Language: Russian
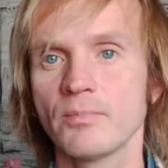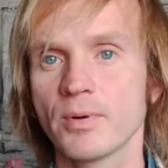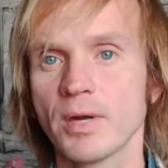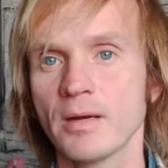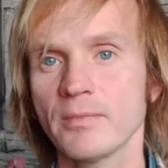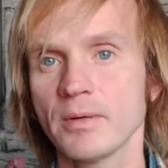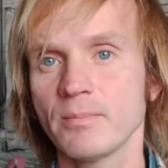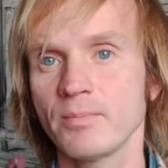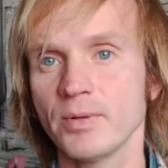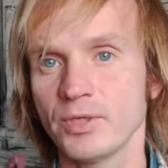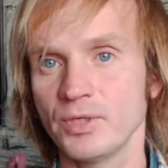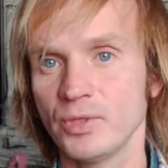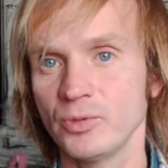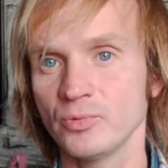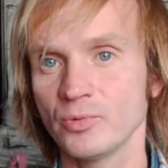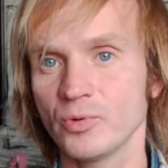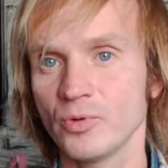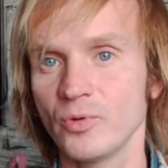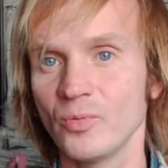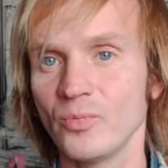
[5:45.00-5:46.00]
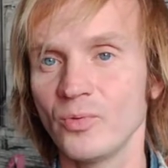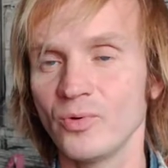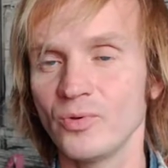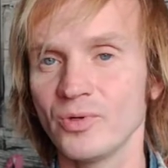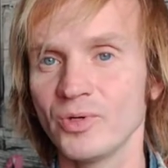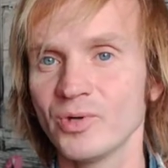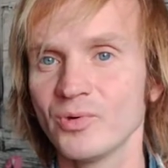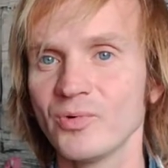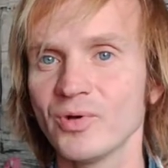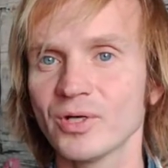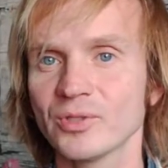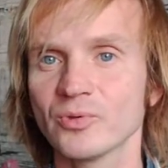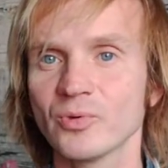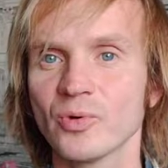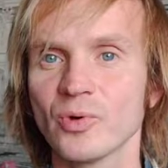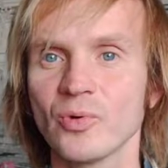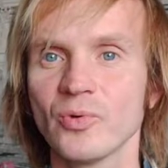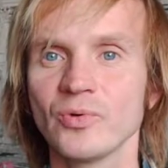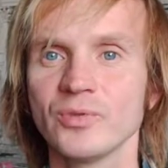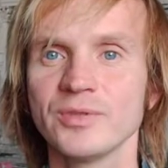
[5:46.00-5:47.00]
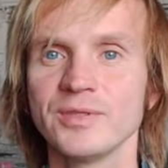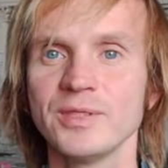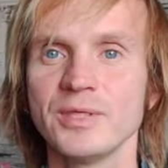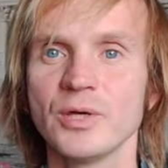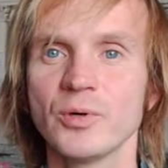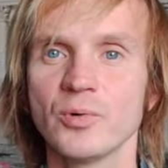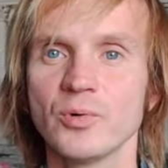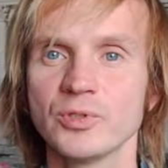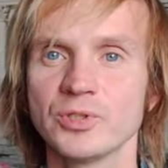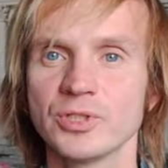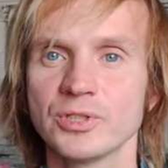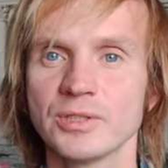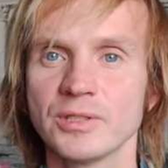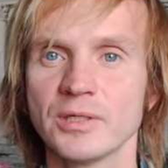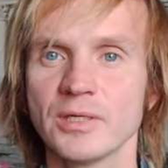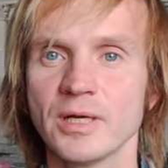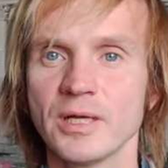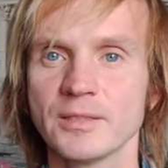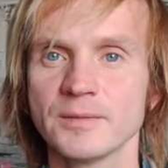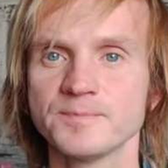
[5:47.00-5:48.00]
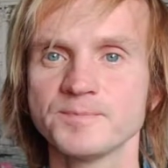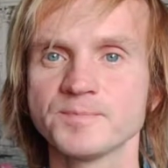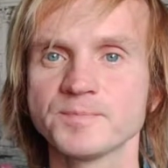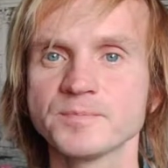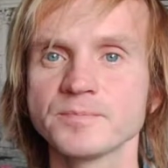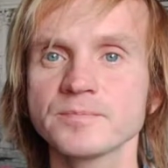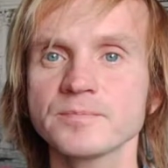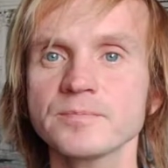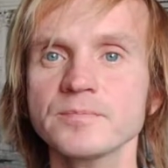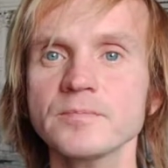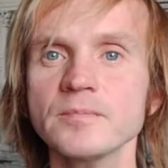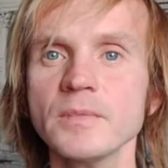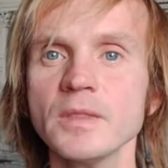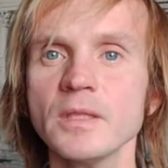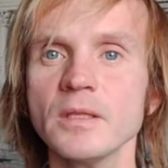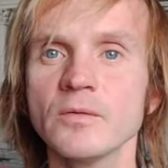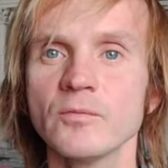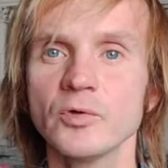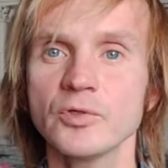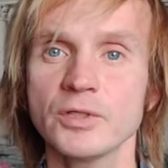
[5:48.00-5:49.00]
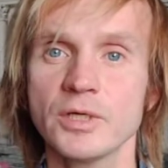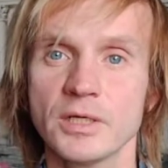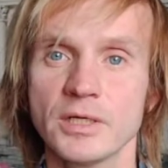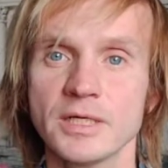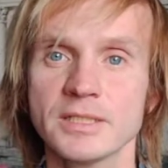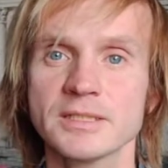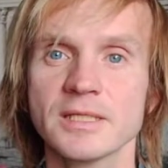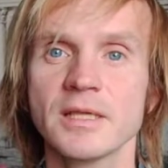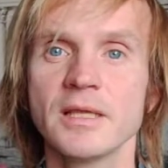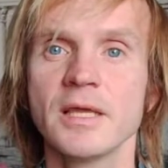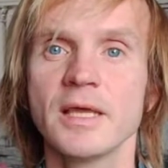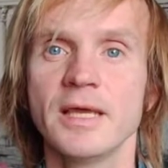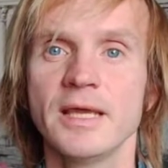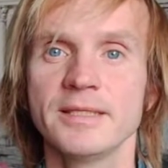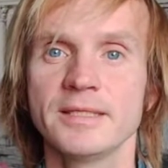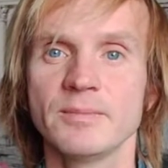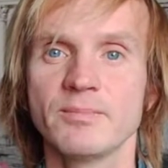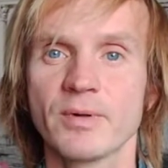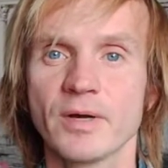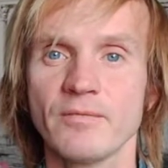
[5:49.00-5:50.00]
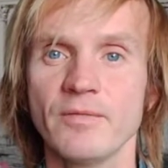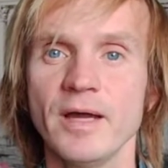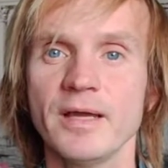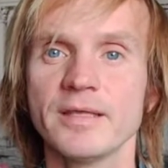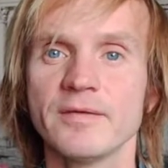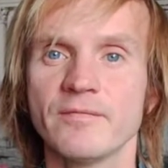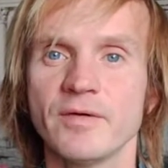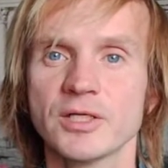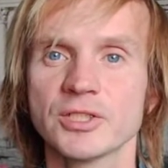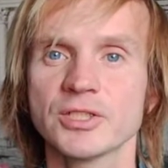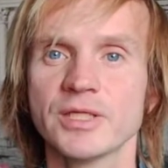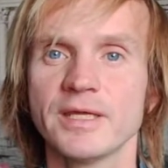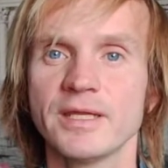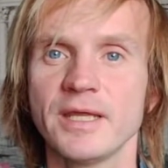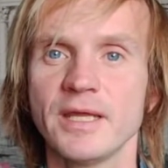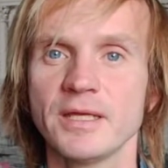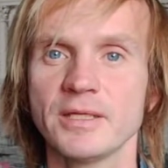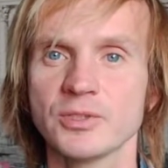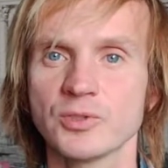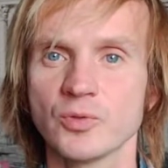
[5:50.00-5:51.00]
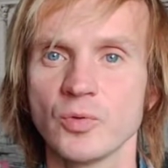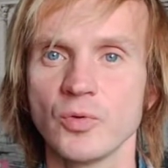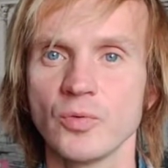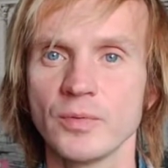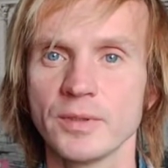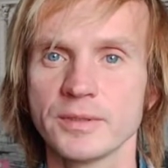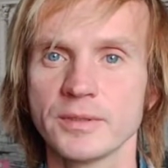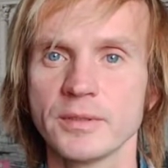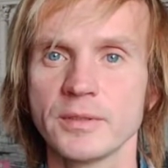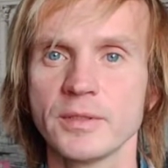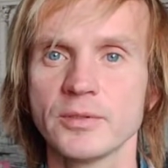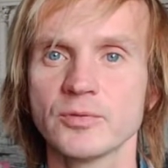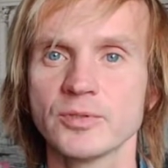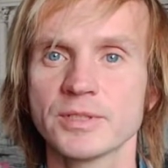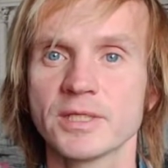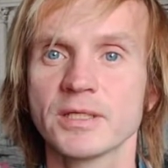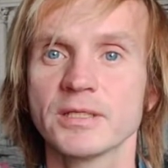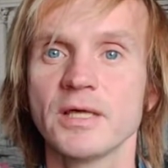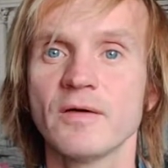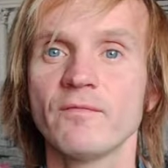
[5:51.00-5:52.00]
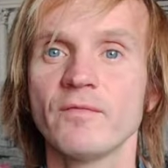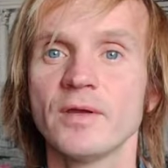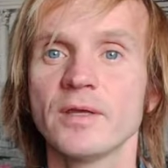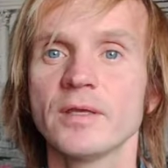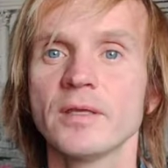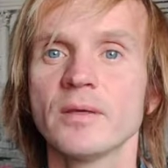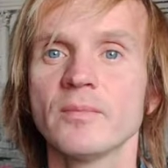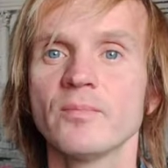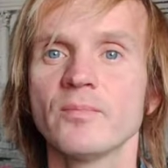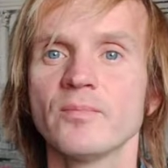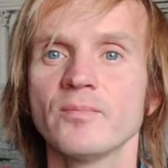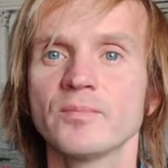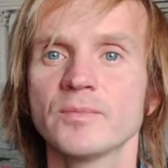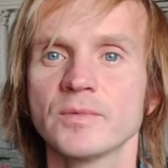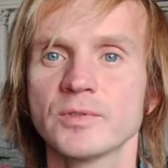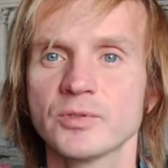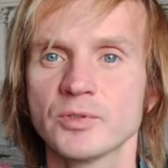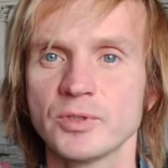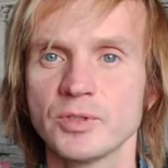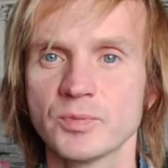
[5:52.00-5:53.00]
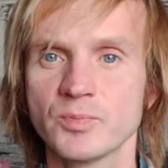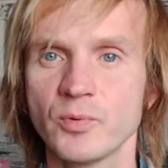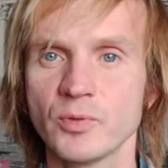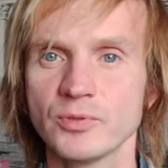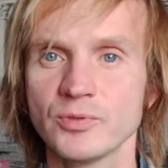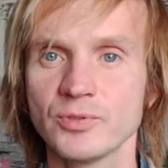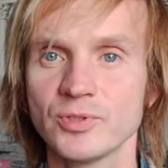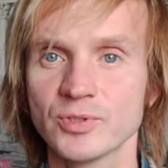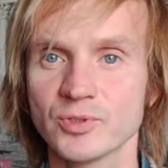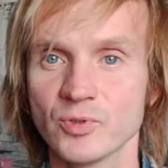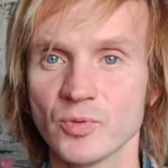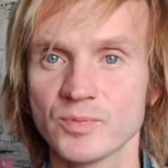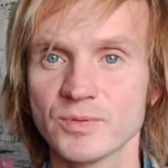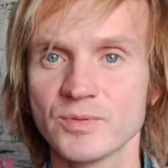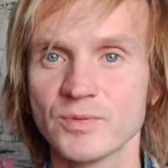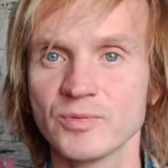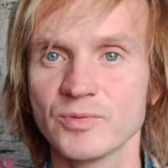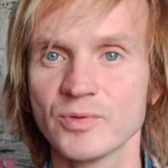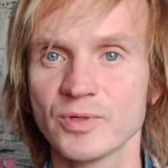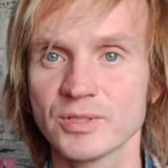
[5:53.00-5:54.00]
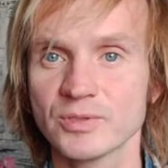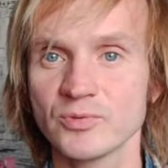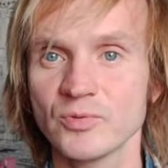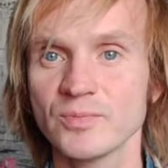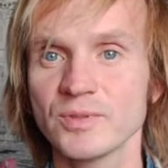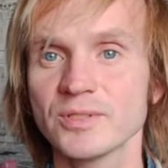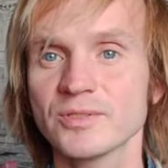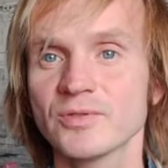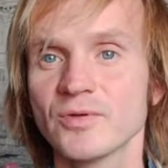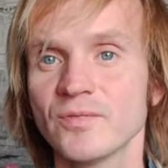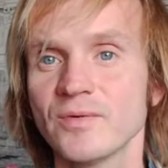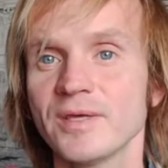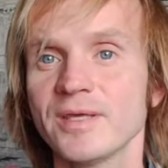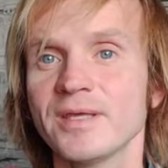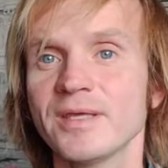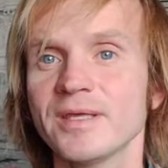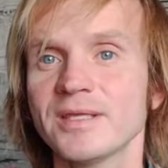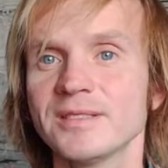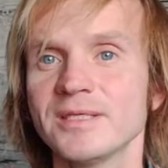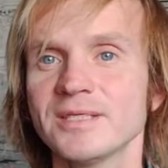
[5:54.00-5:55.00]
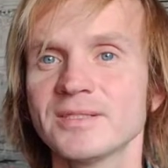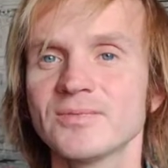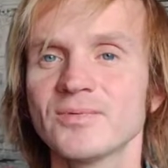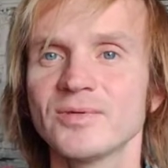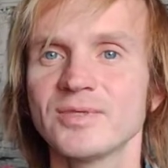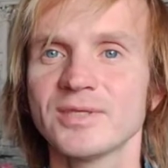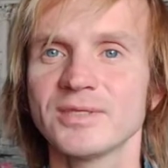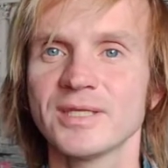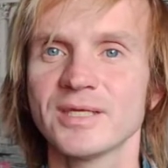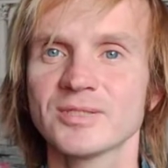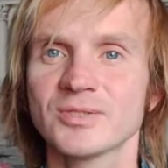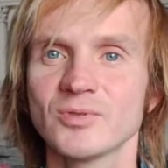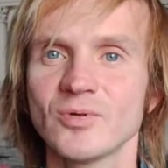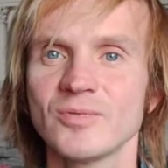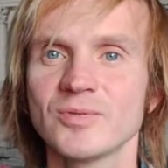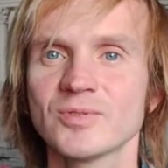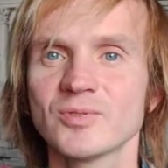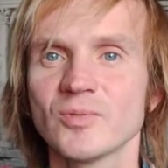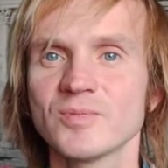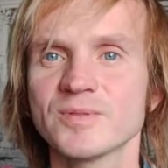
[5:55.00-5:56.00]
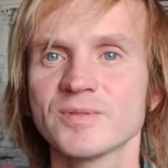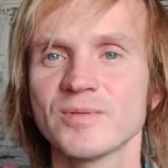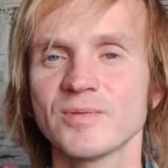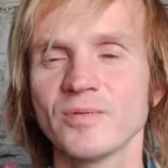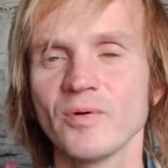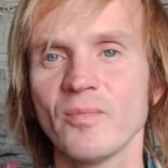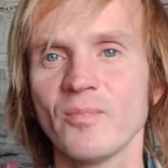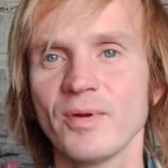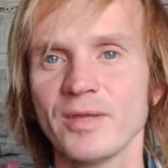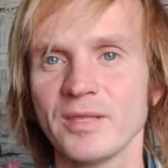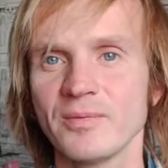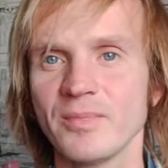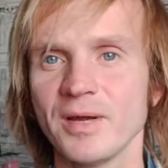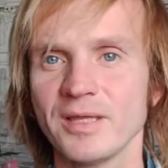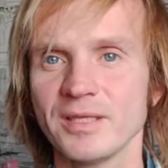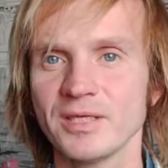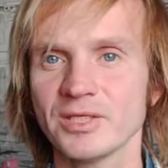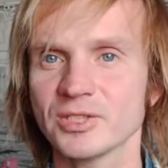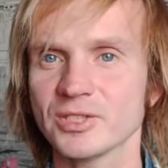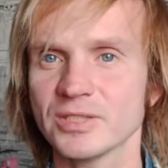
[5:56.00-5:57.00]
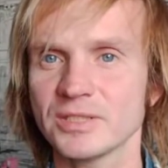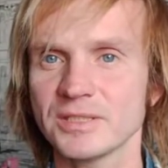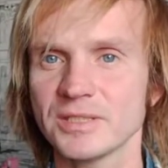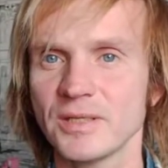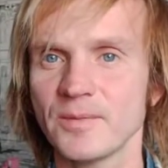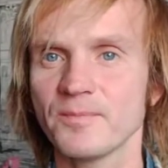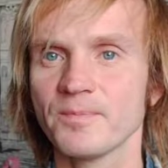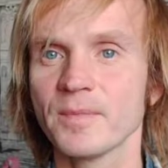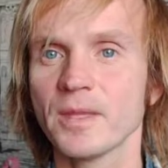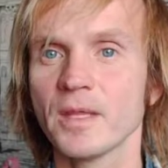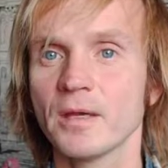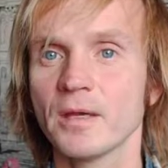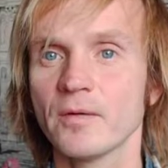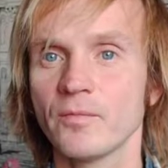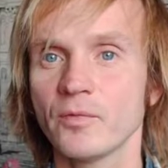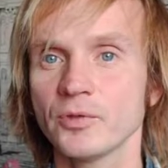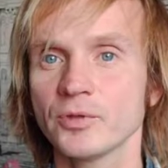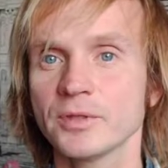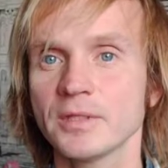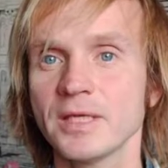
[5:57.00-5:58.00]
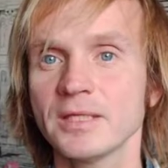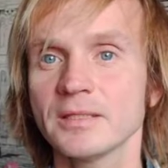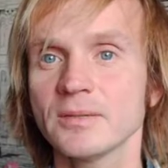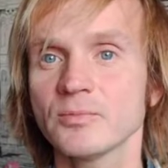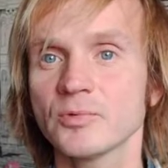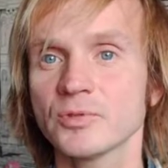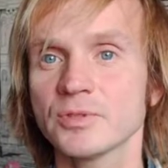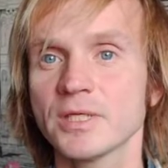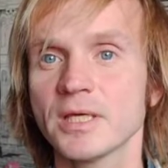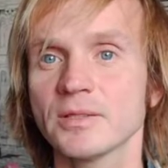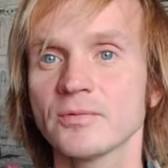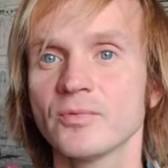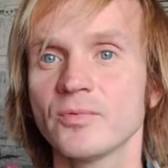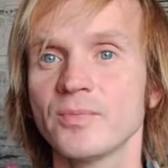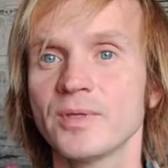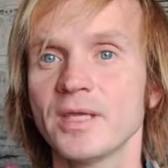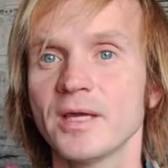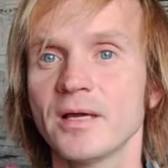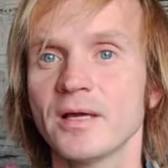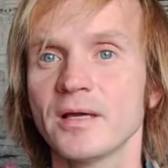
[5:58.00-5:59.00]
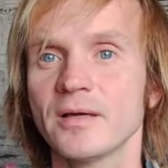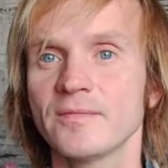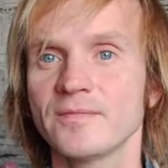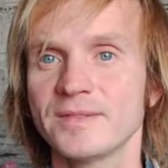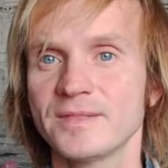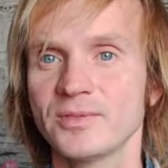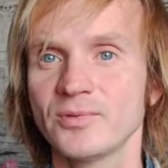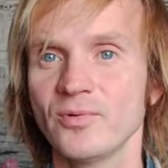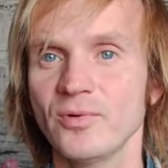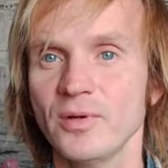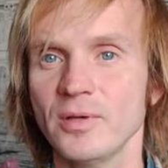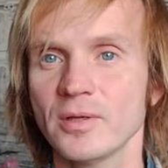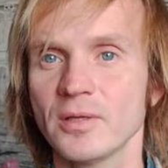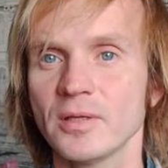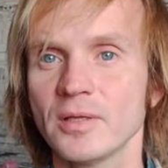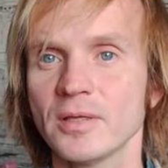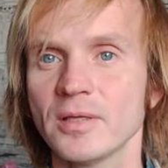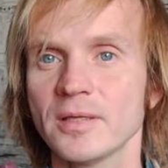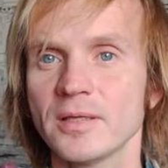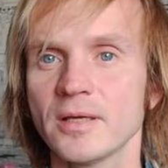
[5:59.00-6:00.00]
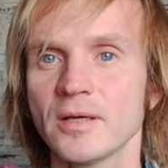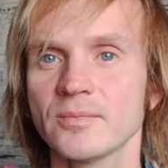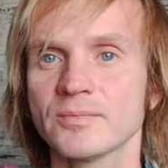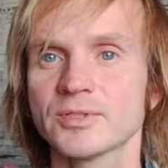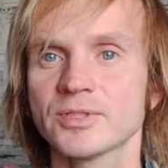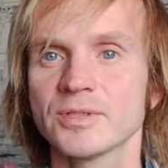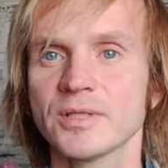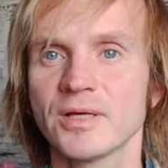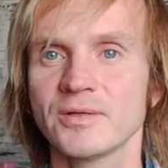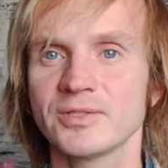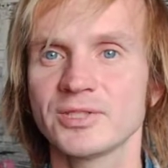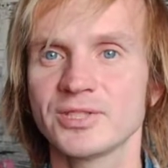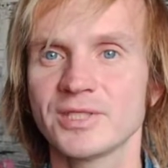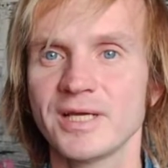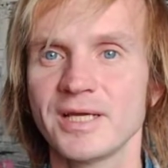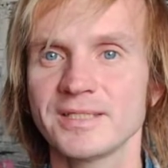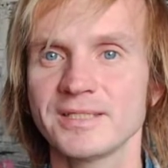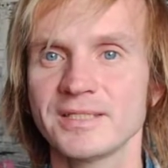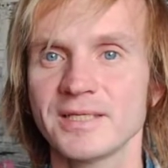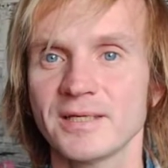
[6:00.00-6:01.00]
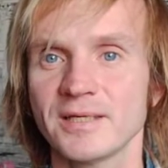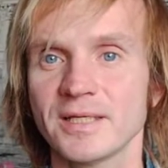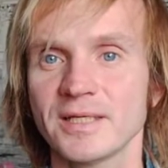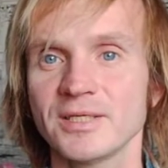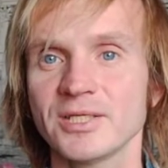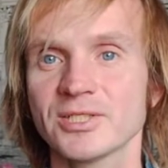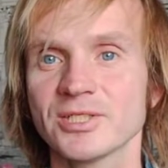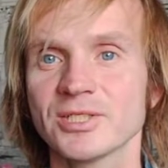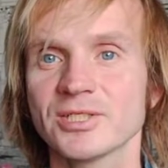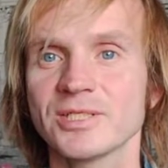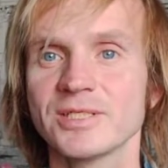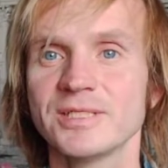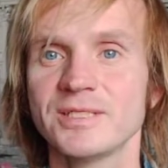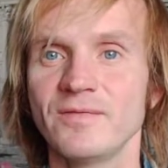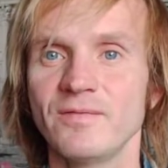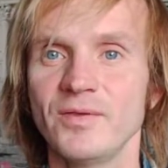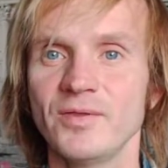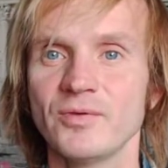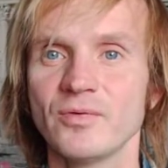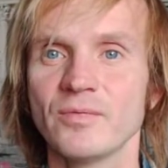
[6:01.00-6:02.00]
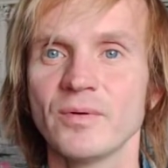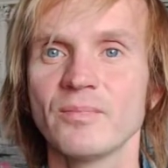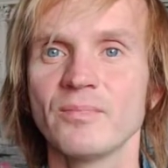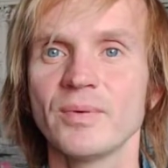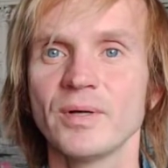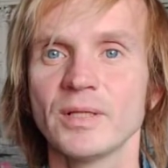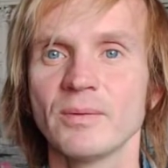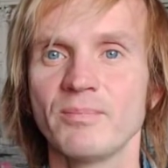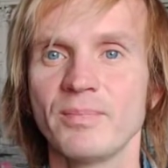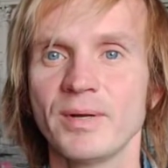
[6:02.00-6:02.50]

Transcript: право покинуть любую игру, которую он не хочет играть. Вот как раз эти права важно реализовывать. То есть, когда вы используете собственную разумность, то вы действуете на основе собственного понимания жизни. Вот на этом, друзья, у меня все. Я вам желаю счастья. Конечно же, если видео вам было